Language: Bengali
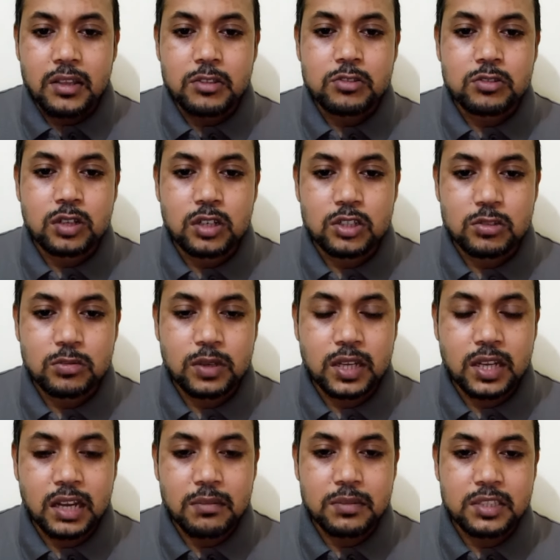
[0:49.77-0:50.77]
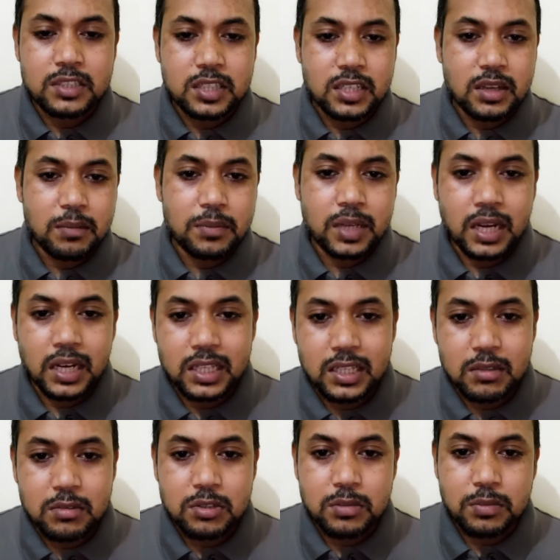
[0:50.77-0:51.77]
ইউজ করার সময় গার্মেন্টস থেকে আপনি
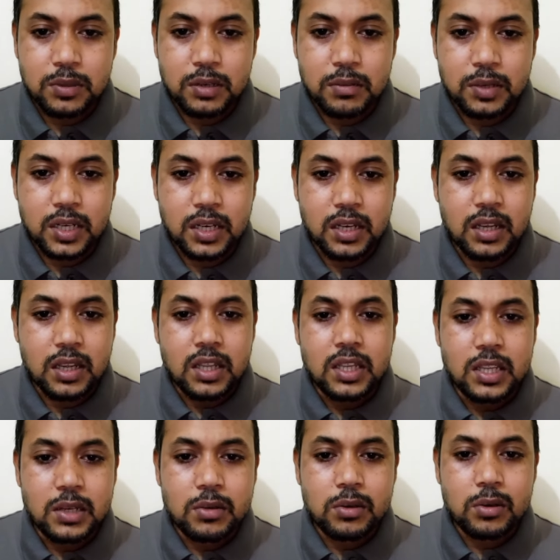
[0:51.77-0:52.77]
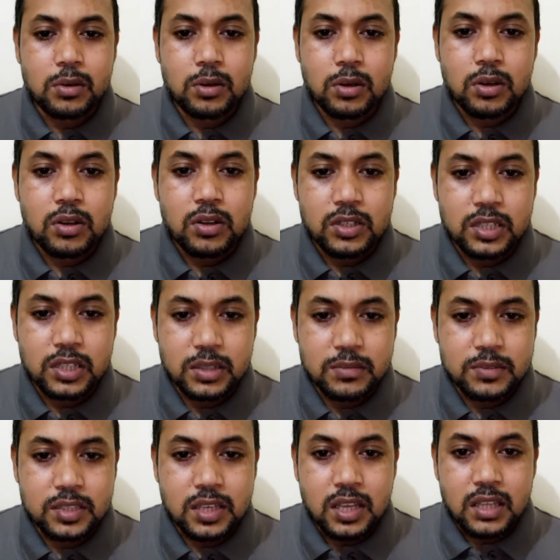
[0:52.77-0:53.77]
আলাদা করতে পারবেন না এগুলো হলো
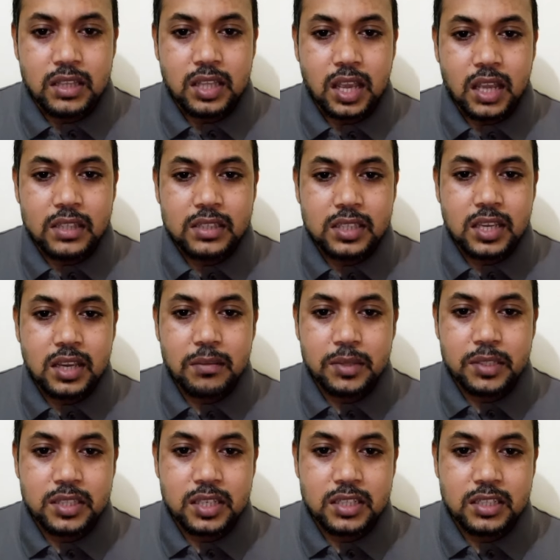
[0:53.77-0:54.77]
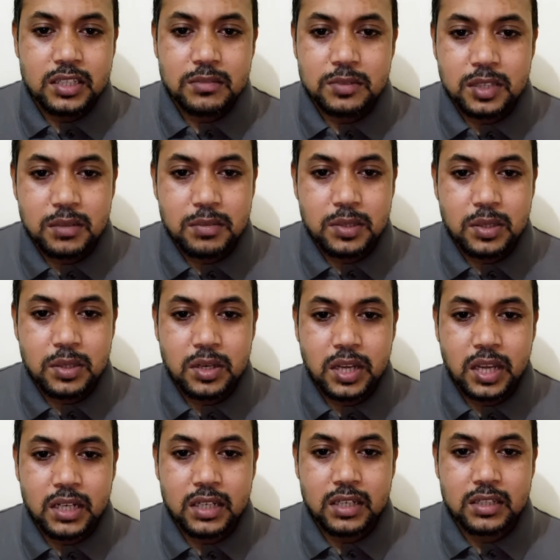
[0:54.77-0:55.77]
টিমস তা আজকে আমি সেই টিমসের
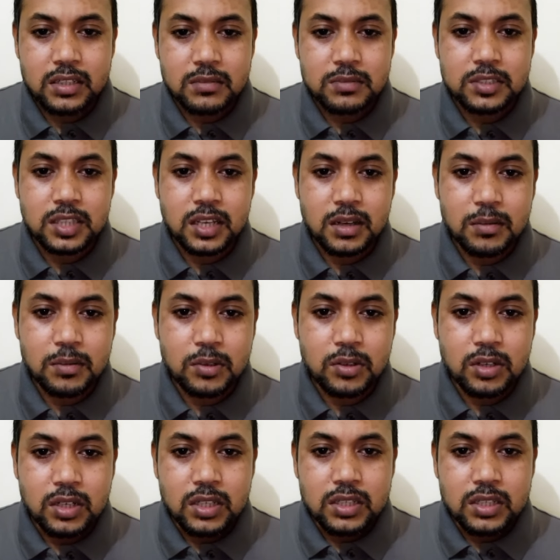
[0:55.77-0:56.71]
ভিতরে একটা টিমস দেখাবো